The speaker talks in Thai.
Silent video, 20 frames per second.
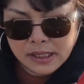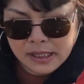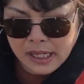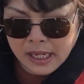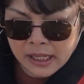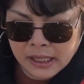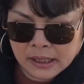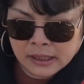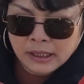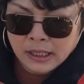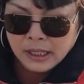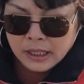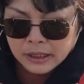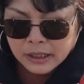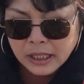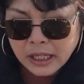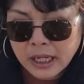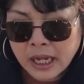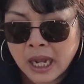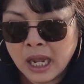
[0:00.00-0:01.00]
สิ่ง
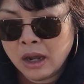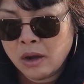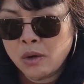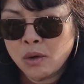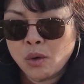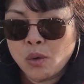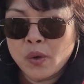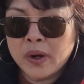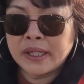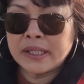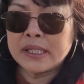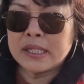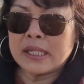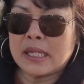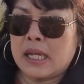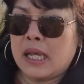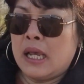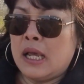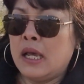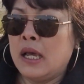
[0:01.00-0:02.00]
ที่เฮาควร
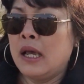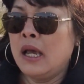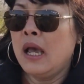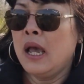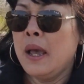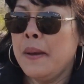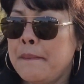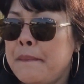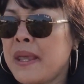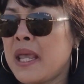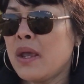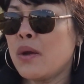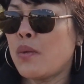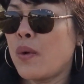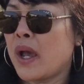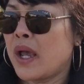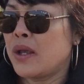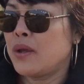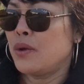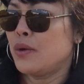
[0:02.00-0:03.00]
สิมี
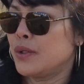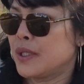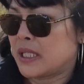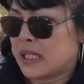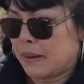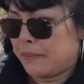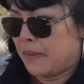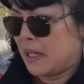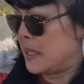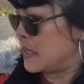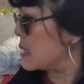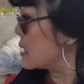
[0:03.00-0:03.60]
ไว้อยู่เสมอ